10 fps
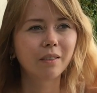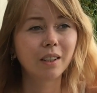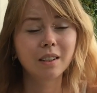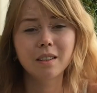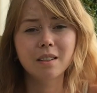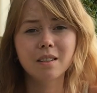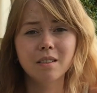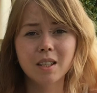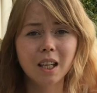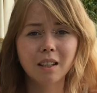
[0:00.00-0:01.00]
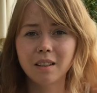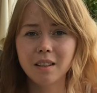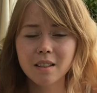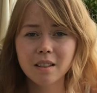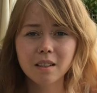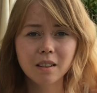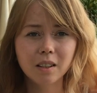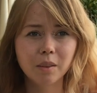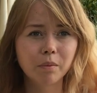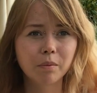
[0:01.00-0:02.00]
weil ich es sehr genieße,
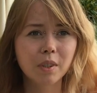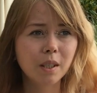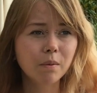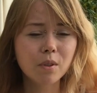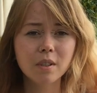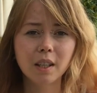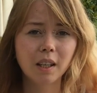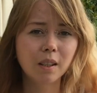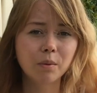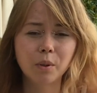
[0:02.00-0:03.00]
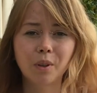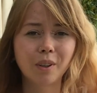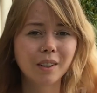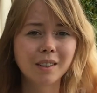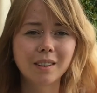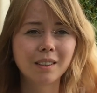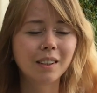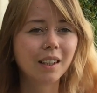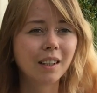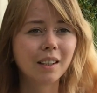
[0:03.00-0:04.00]
im Team zu sein von Leuten,